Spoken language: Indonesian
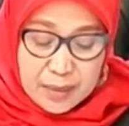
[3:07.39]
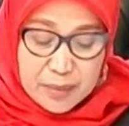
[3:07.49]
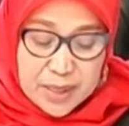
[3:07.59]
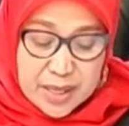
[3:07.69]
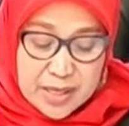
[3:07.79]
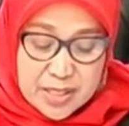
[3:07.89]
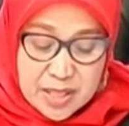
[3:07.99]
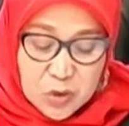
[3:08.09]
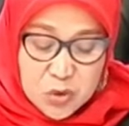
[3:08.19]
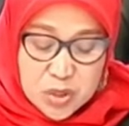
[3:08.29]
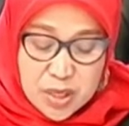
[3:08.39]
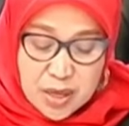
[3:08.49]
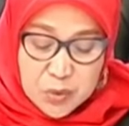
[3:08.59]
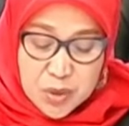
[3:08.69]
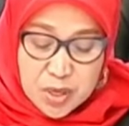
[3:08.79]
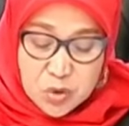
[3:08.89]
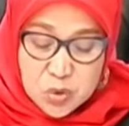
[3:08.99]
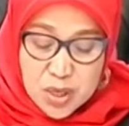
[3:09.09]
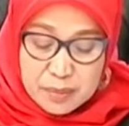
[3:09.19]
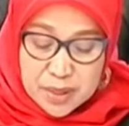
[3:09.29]
mengingat status teradu yang
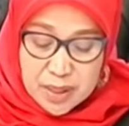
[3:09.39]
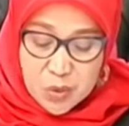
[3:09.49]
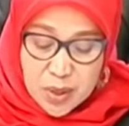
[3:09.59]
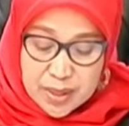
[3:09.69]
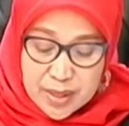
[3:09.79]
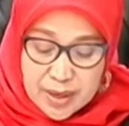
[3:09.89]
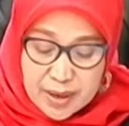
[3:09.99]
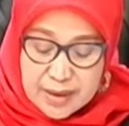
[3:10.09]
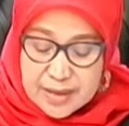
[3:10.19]
sudah berkeluarga.